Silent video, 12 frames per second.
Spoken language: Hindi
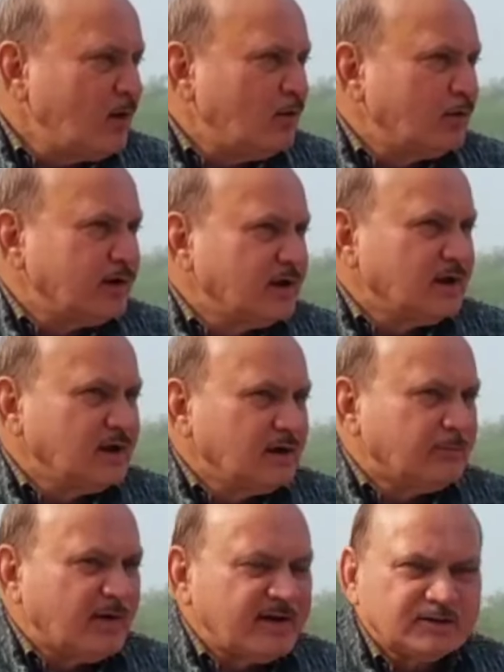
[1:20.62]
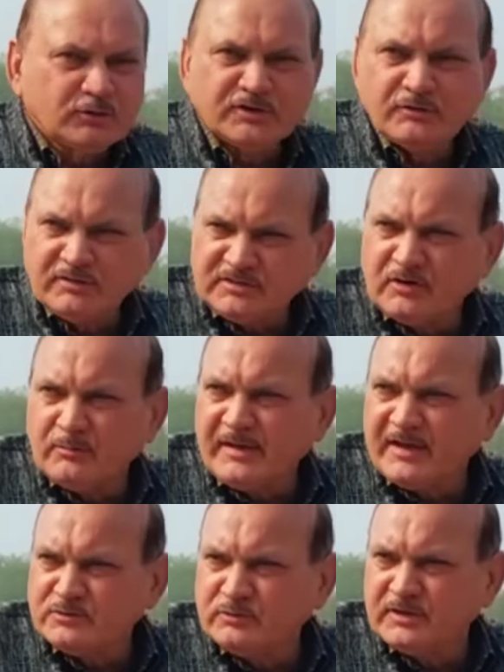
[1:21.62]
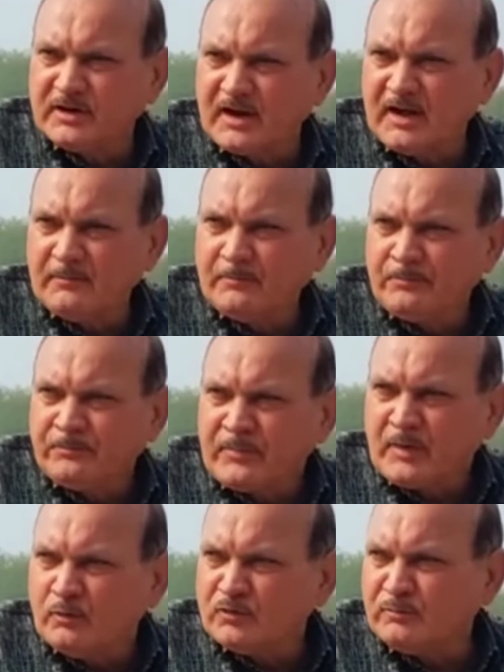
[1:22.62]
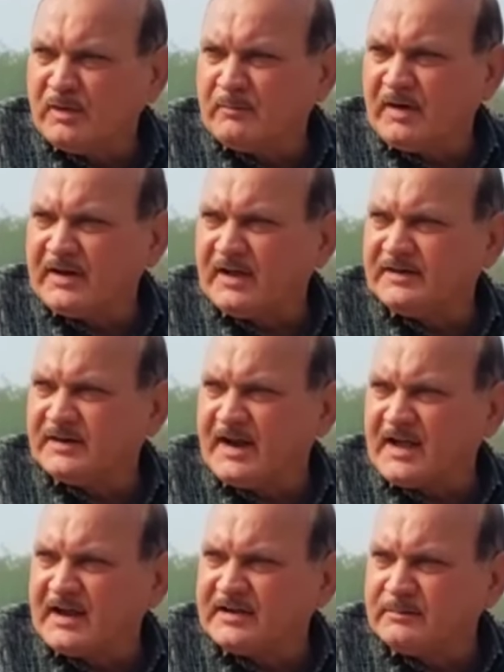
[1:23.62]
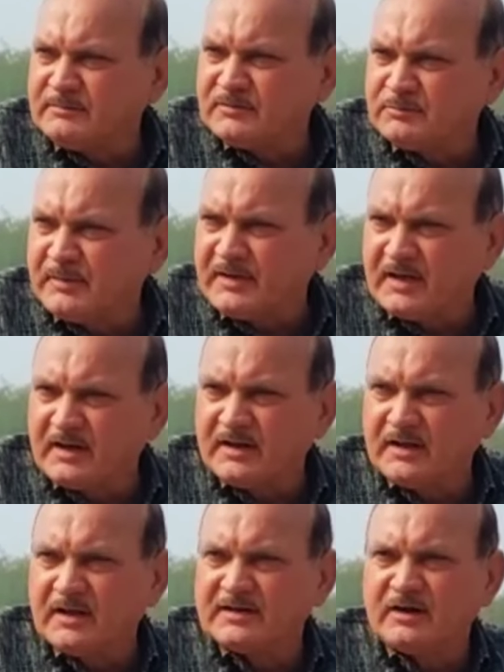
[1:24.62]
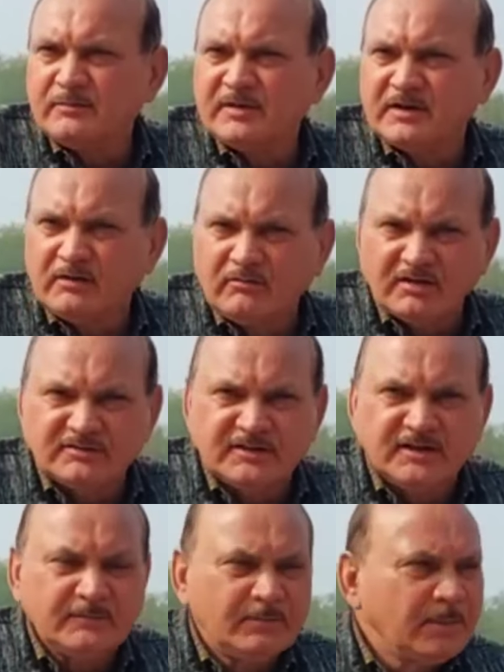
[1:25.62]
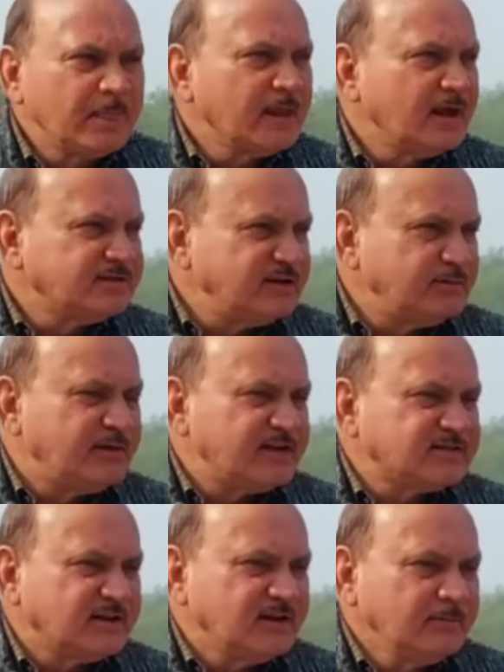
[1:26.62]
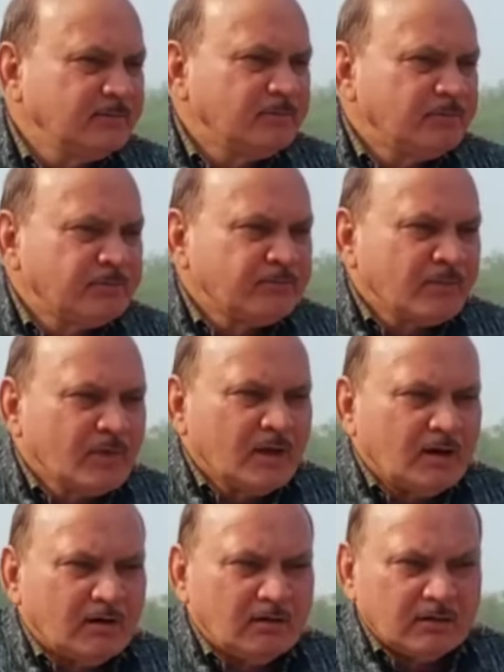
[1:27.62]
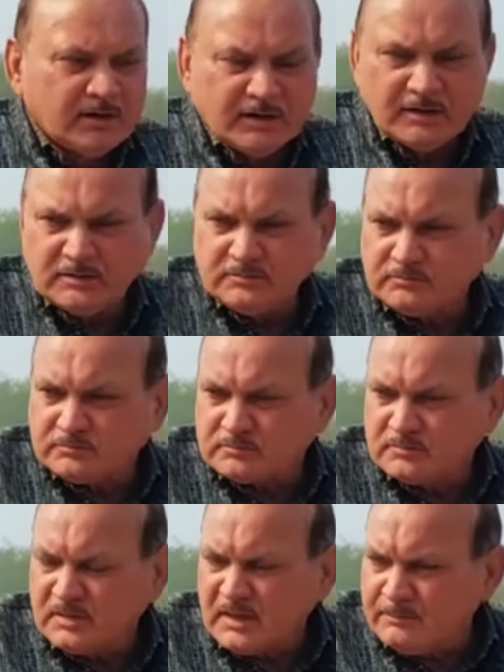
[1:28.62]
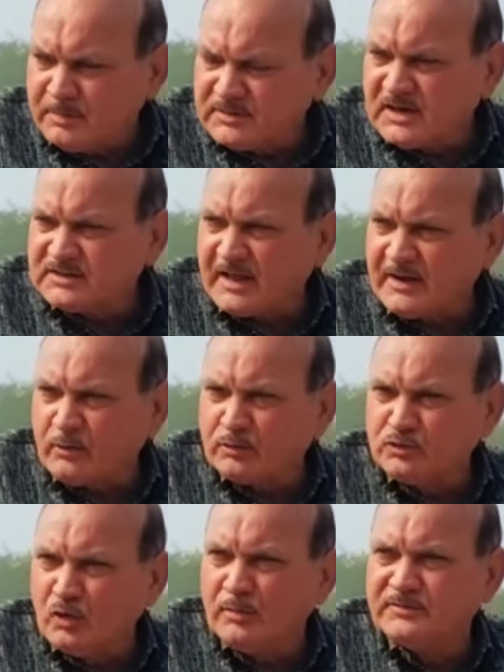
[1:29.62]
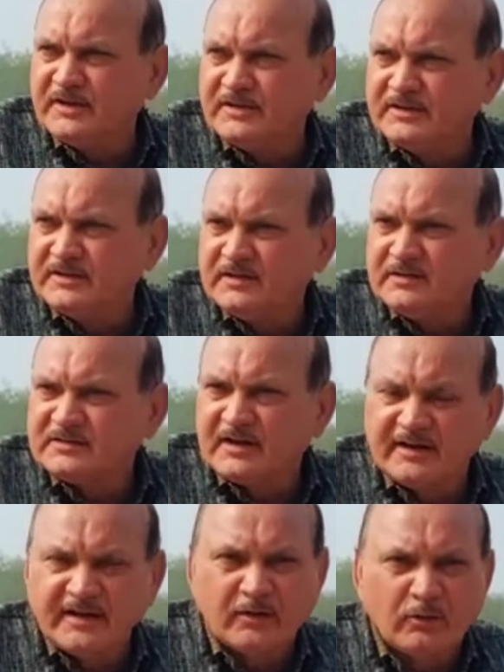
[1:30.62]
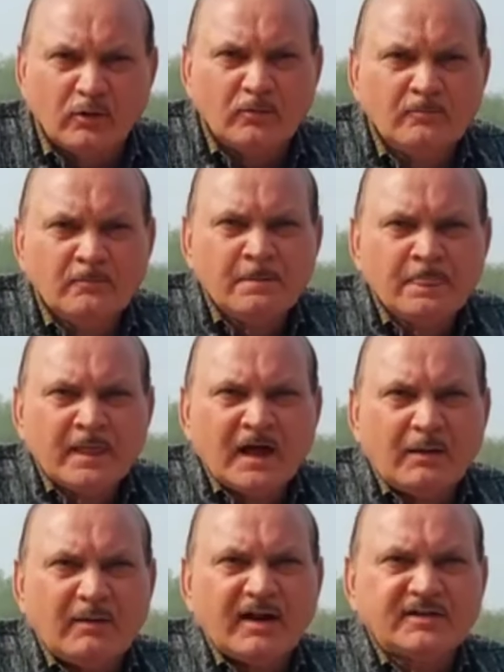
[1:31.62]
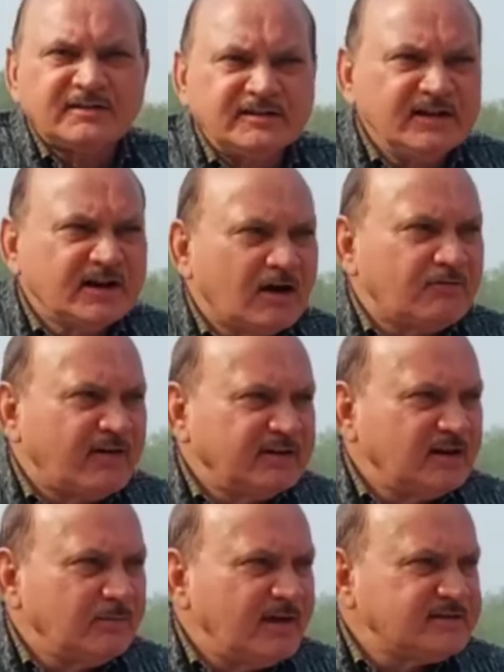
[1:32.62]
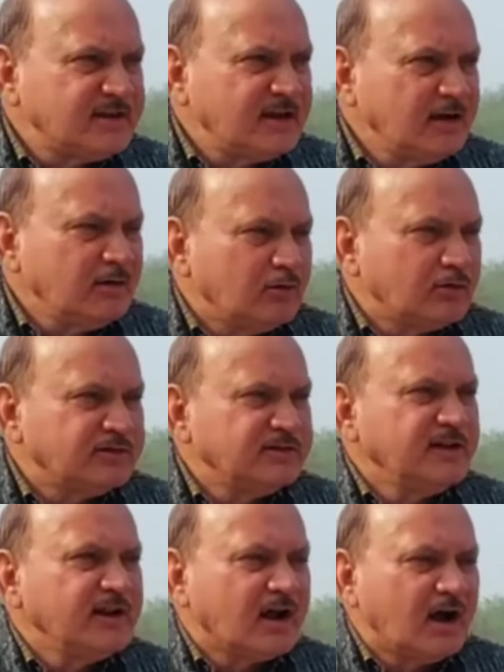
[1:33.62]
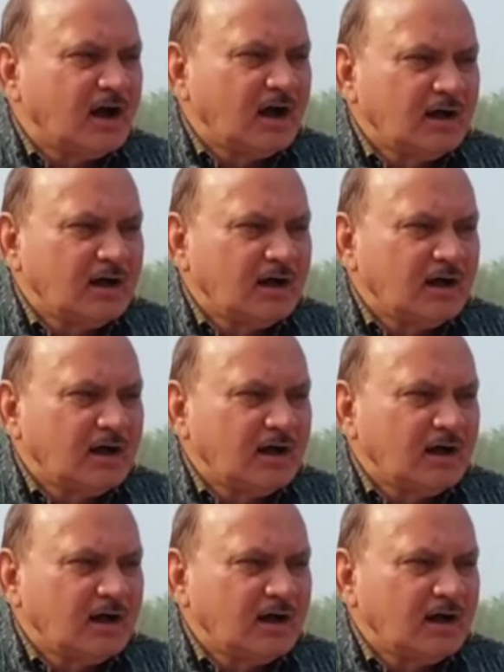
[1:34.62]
और पारितोषिक वितरण भी है जूनियर का उसमें हमारे हरियाणा के डिप्टी स्पीकर रणबीर गंगवा जी चीफ गेस्ट हैं और पंद्रह तारीख को दो बजे ही संडे को हमारा सीनियर का फाइनल मैच है और सीनियर का